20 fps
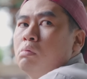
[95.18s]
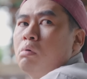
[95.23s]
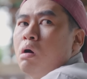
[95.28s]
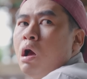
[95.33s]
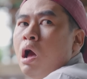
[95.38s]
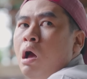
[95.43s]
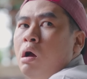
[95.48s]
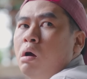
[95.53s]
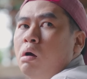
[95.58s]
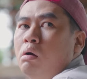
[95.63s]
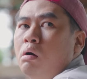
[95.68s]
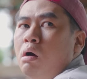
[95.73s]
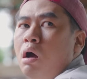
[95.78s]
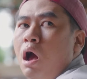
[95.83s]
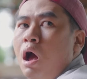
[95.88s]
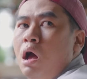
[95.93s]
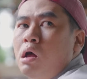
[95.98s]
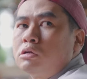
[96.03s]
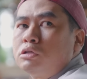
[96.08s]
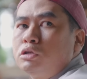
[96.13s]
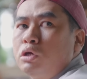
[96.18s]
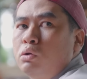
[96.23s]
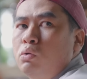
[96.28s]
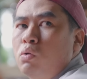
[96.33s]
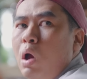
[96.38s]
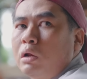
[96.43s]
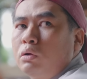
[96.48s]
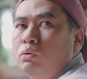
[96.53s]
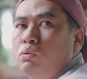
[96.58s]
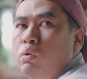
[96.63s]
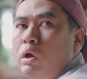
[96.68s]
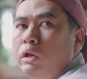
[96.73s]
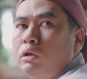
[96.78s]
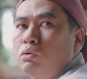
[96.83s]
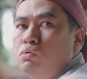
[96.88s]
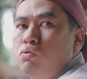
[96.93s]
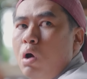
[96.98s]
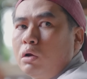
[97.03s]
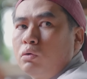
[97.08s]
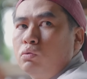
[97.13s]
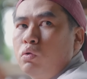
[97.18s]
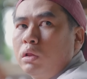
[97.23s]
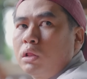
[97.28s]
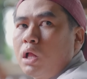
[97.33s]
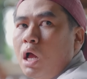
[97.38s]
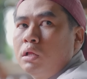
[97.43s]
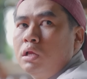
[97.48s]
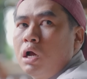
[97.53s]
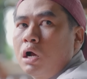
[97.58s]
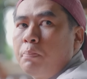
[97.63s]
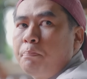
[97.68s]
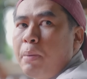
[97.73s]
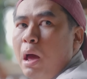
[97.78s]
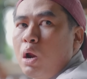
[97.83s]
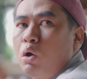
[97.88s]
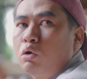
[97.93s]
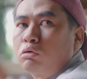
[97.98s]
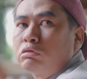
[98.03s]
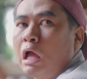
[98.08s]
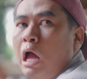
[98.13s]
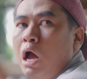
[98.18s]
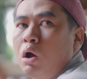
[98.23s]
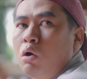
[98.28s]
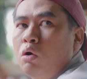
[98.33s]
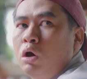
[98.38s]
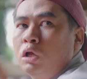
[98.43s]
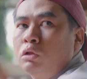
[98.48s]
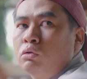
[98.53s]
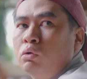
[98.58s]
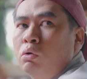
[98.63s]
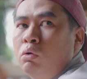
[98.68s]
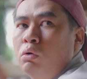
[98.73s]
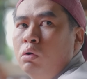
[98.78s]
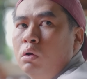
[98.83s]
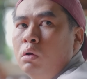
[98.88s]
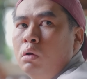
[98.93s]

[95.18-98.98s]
Ah, Asik duat duit, duat duit aja kepala otak kau itu.